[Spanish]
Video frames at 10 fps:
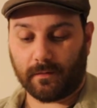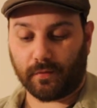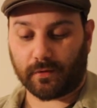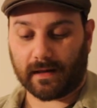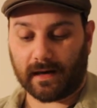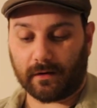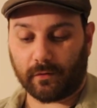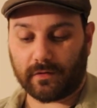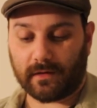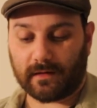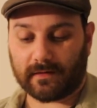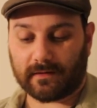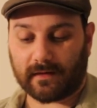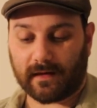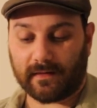porque la noche
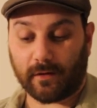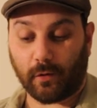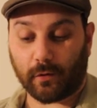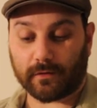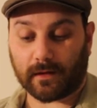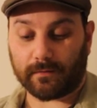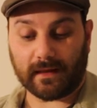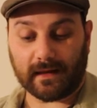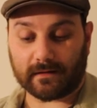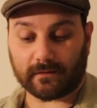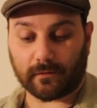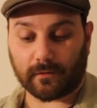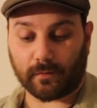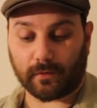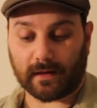está de ojos
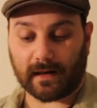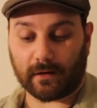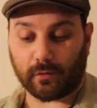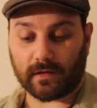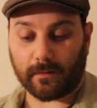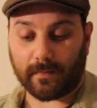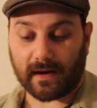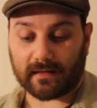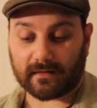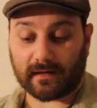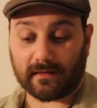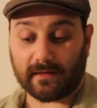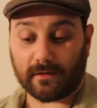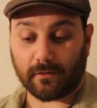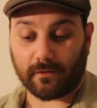abiertos, porque la noche pasa y
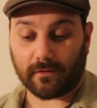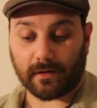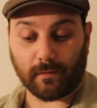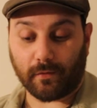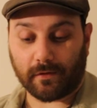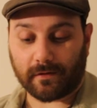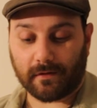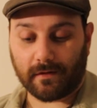digo amor,